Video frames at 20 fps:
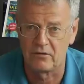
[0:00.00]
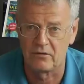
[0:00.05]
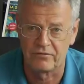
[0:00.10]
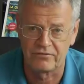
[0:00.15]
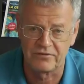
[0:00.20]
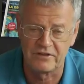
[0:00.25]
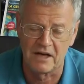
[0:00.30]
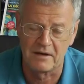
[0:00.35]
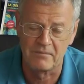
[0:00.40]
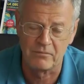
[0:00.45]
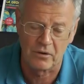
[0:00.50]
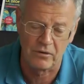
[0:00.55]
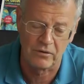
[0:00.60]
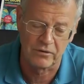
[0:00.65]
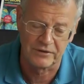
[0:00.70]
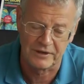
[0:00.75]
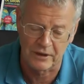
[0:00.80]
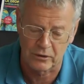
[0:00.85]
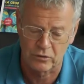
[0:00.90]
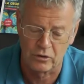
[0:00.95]
euh,
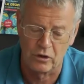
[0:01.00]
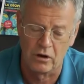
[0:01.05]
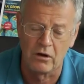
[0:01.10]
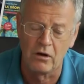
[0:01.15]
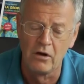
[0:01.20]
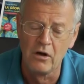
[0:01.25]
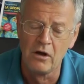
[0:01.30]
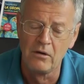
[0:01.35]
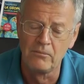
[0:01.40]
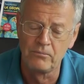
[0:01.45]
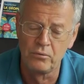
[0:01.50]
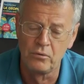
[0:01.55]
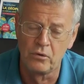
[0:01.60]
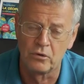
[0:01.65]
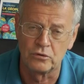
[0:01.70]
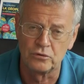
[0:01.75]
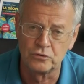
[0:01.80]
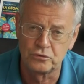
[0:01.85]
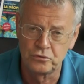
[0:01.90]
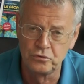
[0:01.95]
finalement d'accord
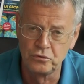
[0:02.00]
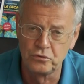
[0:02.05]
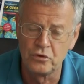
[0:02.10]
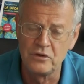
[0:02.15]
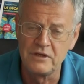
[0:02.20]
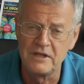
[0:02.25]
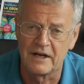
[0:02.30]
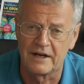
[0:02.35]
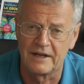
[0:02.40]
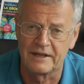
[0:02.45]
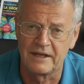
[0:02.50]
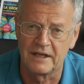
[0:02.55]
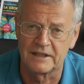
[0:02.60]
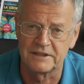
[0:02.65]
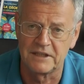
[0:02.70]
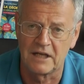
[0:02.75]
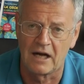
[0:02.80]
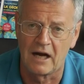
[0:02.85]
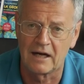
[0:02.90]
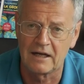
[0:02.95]
pour soutenir la guerre
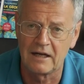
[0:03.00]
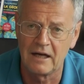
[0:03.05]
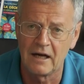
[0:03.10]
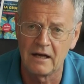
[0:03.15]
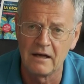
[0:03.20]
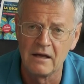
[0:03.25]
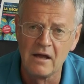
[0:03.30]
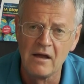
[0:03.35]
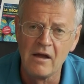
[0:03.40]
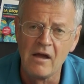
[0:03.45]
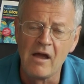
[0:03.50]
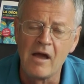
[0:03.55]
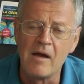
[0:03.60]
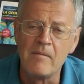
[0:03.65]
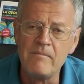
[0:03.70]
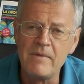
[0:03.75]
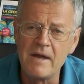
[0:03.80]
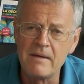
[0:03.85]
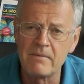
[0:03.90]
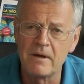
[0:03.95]
d'Irak. Là,
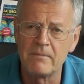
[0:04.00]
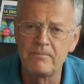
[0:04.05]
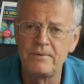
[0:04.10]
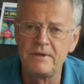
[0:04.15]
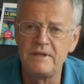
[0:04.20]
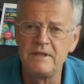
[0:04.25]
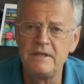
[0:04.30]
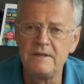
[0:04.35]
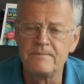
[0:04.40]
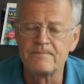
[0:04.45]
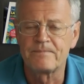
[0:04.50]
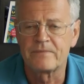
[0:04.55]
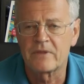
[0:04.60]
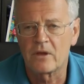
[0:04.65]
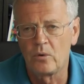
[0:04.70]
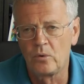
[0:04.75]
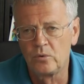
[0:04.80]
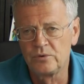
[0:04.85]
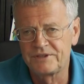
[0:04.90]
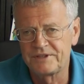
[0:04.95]
même un pays
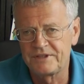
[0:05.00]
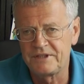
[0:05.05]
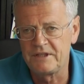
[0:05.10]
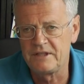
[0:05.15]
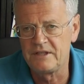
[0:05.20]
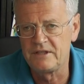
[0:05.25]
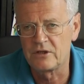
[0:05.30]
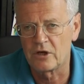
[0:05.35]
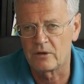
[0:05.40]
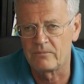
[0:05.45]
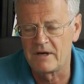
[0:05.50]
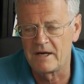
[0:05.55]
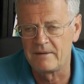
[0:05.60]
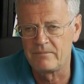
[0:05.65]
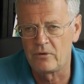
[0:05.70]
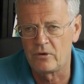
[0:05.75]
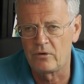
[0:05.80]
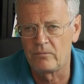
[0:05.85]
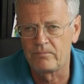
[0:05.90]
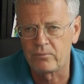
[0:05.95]
aussi
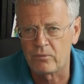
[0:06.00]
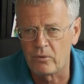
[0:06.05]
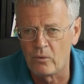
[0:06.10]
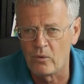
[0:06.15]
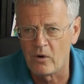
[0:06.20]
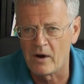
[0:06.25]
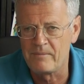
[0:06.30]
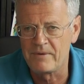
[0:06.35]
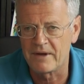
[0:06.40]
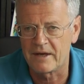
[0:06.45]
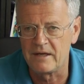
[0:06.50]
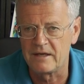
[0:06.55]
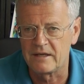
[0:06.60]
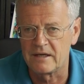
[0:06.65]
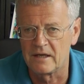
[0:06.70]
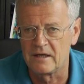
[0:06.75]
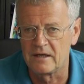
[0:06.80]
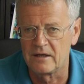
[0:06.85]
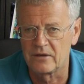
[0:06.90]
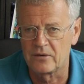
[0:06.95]
normalement
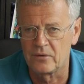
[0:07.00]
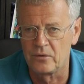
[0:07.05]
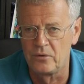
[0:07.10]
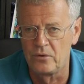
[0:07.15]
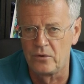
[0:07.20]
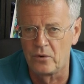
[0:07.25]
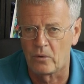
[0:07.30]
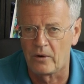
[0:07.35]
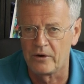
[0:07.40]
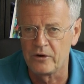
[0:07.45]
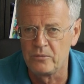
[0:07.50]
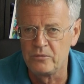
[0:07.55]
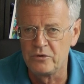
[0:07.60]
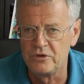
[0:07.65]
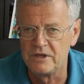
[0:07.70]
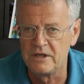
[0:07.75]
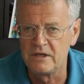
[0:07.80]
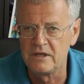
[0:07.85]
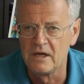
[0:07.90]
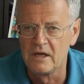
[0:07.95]
pro-américain que le
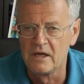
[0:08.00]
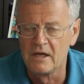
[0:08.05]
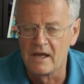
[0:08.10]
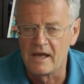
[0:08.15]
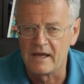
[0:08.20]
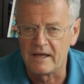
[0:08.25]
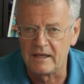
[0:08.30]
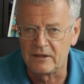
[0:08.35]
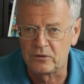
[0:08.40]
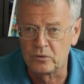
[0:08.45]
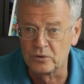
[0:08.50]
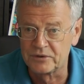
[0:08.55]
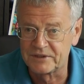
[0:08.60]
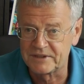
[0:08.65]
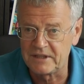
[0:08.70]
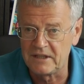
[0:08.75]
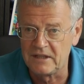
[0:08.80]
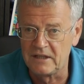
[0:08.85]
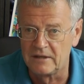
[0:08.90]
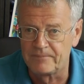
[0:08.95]
Royaume-Uni est
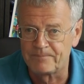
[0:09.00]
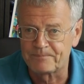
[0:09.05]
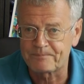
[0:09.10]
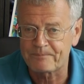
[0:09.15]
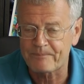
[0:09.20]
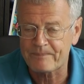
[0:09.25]
hostile